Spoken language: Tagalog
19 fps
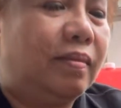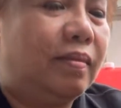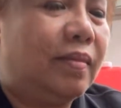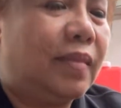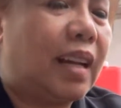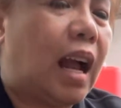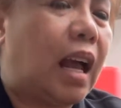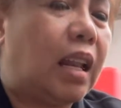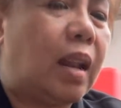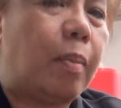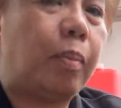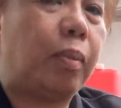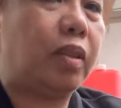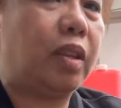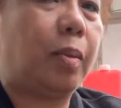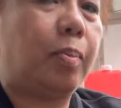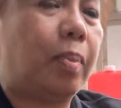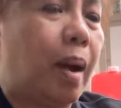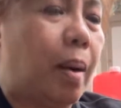Kala po
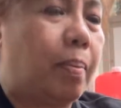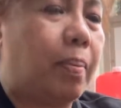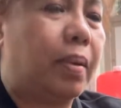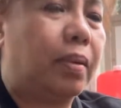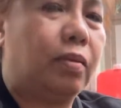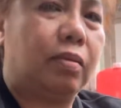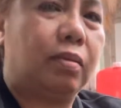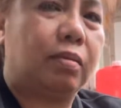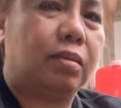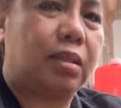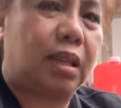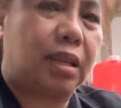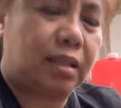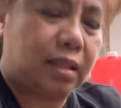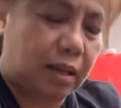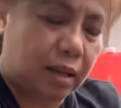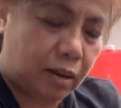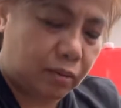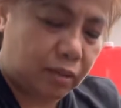ni Papa doon ko sa
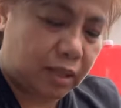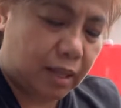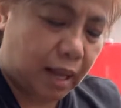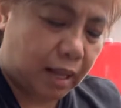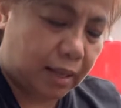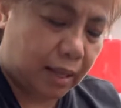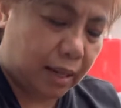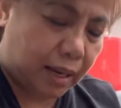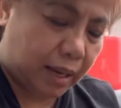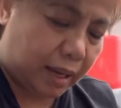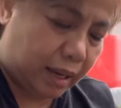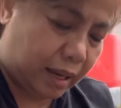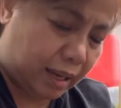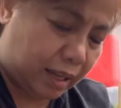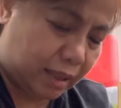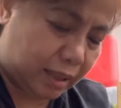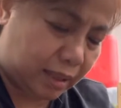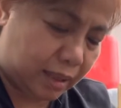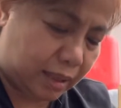isang house dadalay.
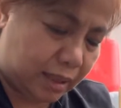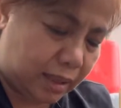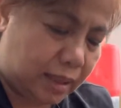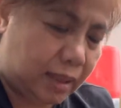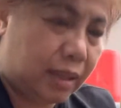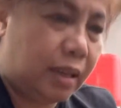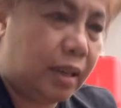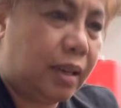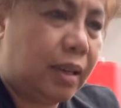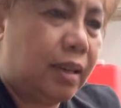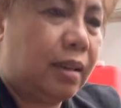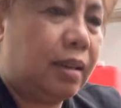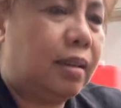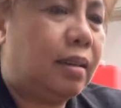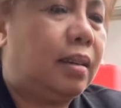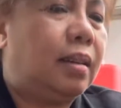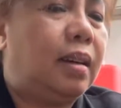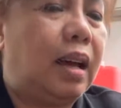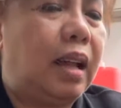
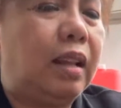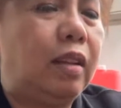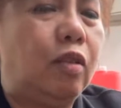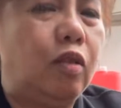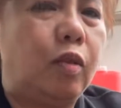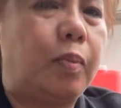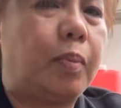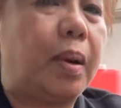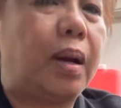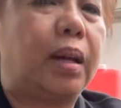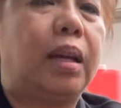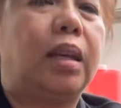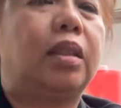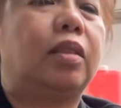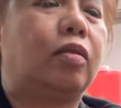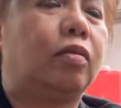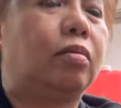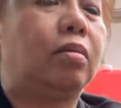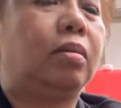Ang lupang
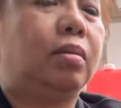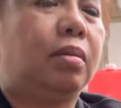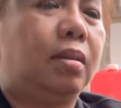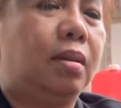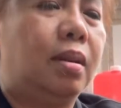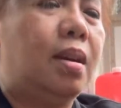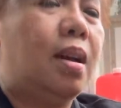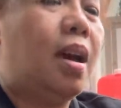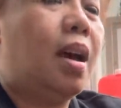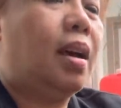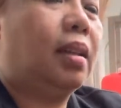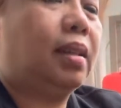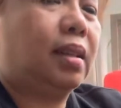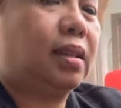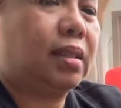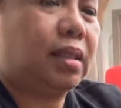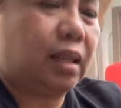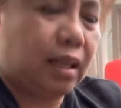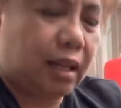ito na
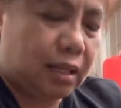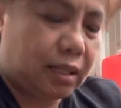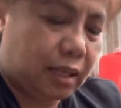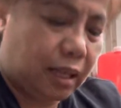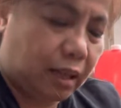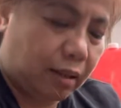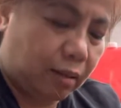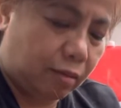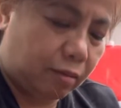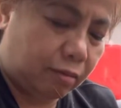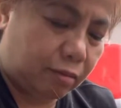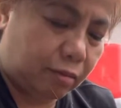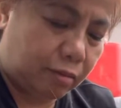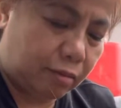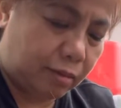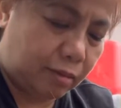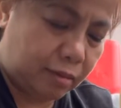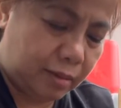sinasadlo ko.